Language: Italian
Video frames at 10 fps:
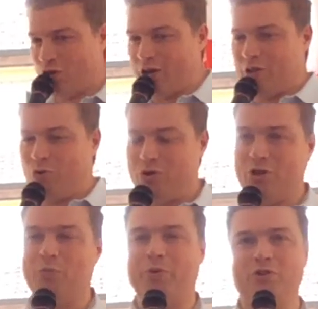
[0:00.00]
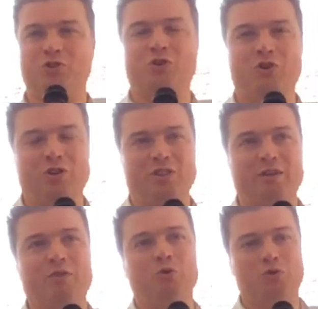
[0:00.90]
Buongiorno a tutti, io poi sono
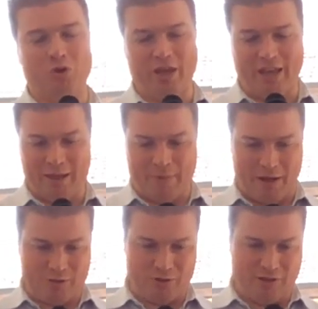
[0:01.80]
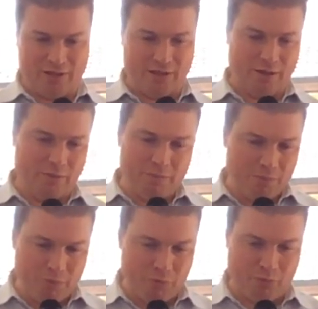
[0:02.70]
intervenuto ieri, ma se,
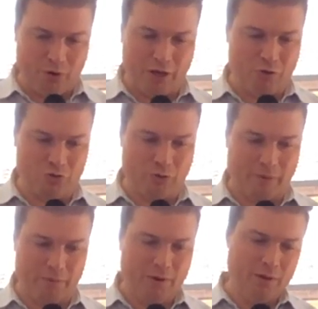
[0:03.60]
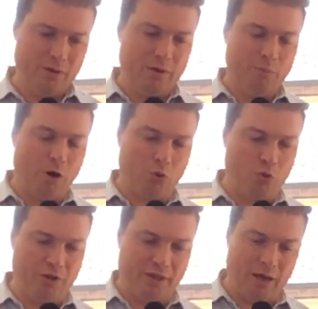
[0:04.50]
più ponendo insomma, un po'
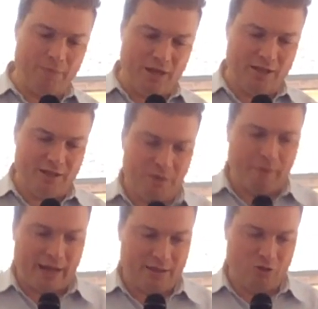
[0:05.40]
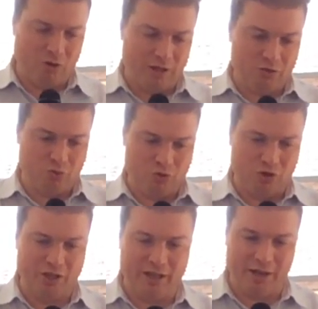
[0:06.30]
alcuni temi di dibattito alla
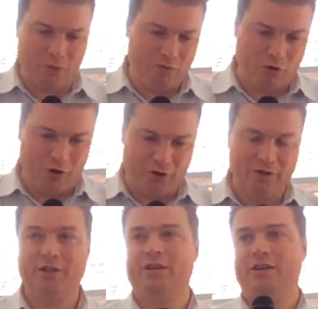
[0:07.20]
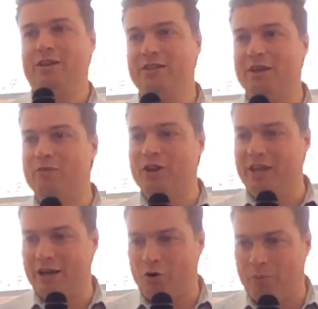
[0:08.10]
discussione di ieri, qui voglio
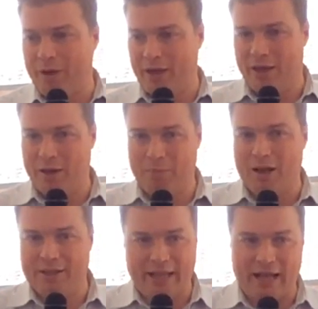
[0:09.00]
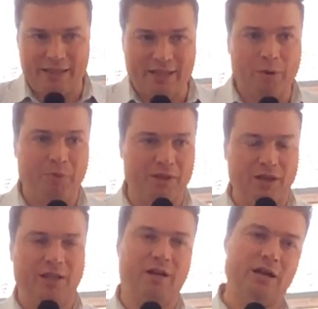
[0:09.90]
intervenire come militante del
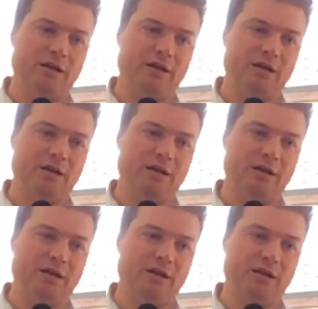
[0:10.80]
PD e